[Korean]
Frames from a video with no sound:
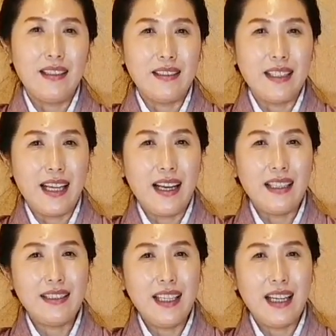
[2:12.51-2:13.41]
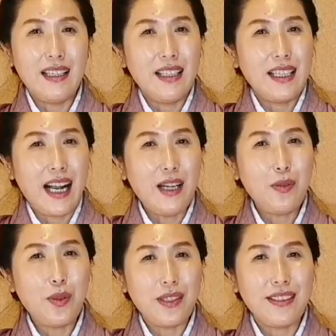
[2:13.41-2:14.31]
어, 내가 그날
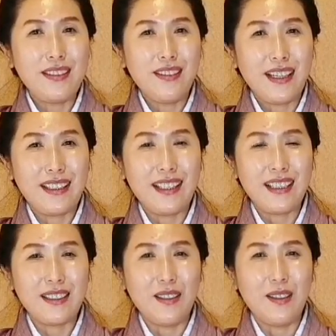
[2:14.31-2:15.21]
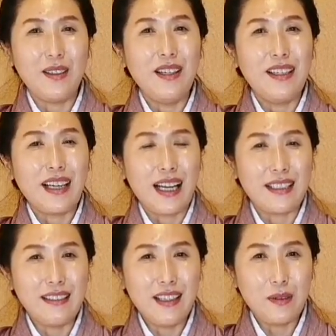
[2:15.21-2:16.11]
갈 수 있을 것 같아서
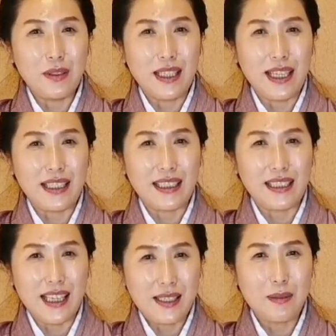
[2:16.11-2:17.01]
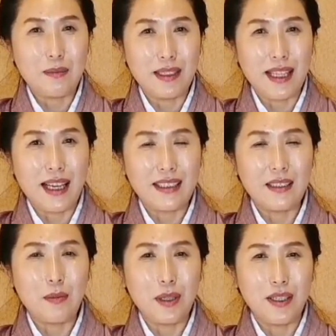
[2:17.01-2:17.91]
갈 거라고 이야기를
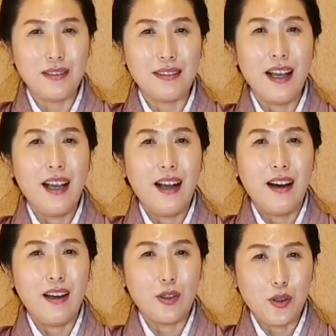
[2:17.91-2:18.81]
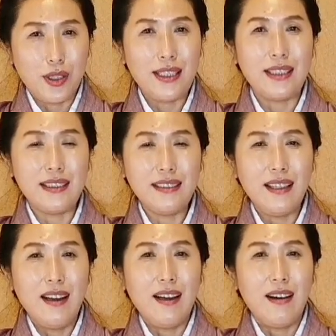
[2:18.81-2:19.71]
했습니다. 그러면 어,
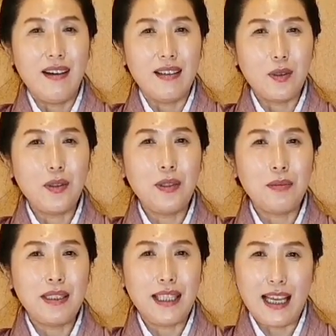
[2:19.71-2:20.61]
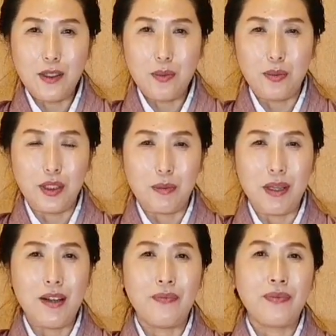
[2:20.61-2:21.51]
주인은 어, 손님을 다섯
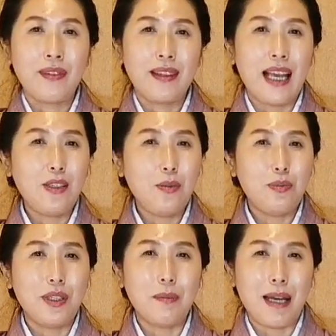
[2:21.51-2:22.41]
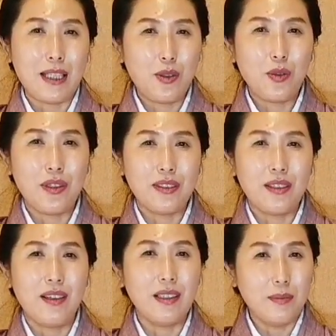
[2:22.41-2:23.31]
분이면 다섯 분에
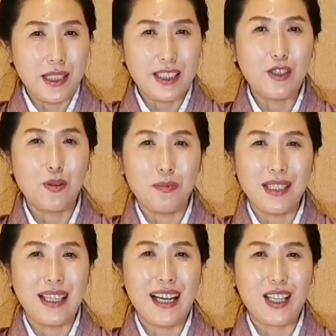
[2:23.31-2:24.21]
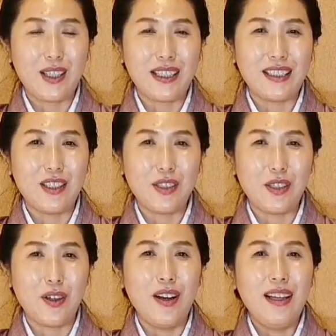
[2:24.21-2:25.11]
맞추어서 음식을 준비를 하게 되는
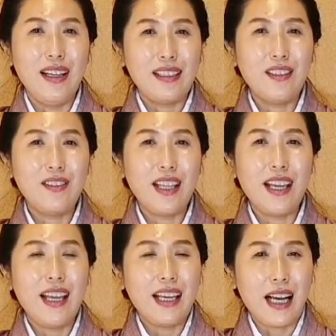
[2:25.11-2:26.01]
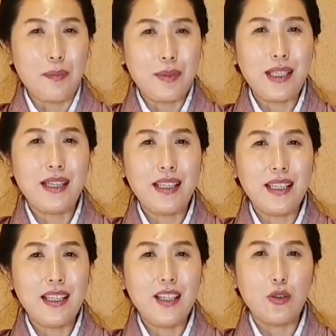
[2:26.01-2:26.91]
거죠. 그런데
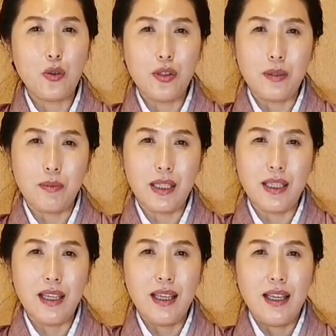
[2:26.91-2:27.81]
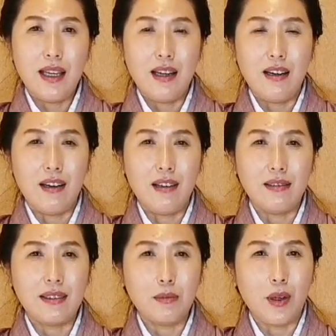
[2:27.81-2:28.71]
갑자기 손님이
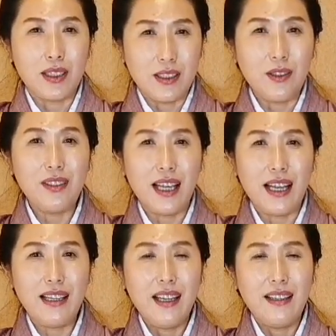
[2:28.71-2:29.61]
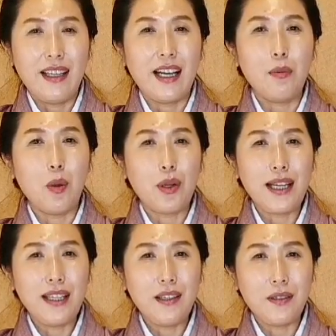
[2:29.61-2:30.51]
어, 뭐그 전날 내가
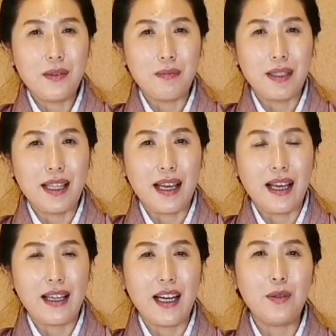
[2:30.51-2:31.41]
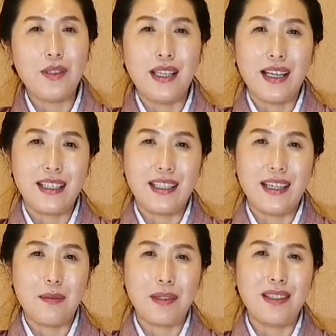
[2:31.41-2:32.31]
못 가게 되었습니다. 라고
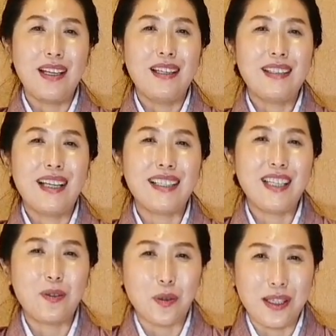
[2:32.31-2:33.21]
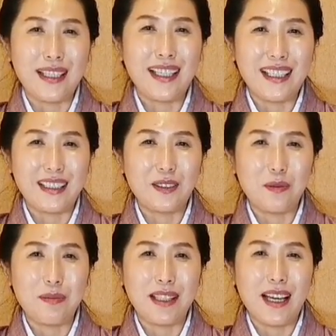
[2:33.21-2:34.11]
이야기를 하면 상당히
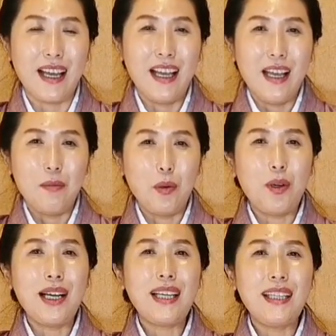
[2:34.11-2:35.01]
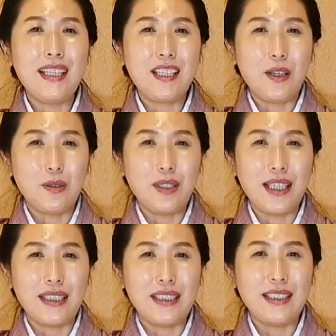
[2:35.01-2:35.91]
곤란하다는 겁니다. 못 가게 될
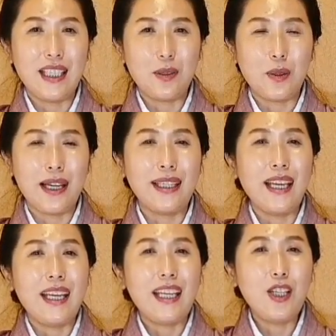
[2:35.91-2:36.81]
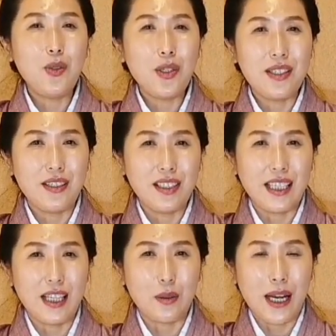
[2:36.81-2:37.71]
경우에는 최소한 일주일
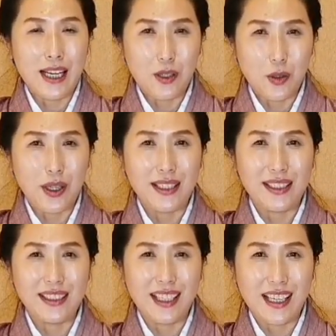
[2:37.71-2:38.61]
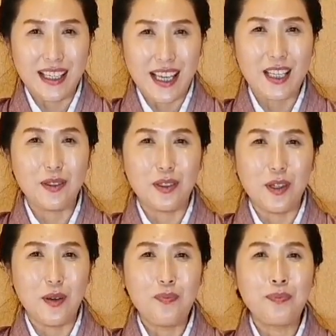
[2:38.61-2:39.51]
전이라도 알려줘야 되는 게
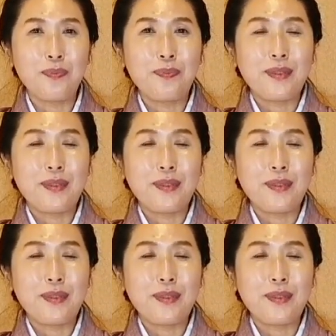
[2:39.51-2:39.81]
예의고요.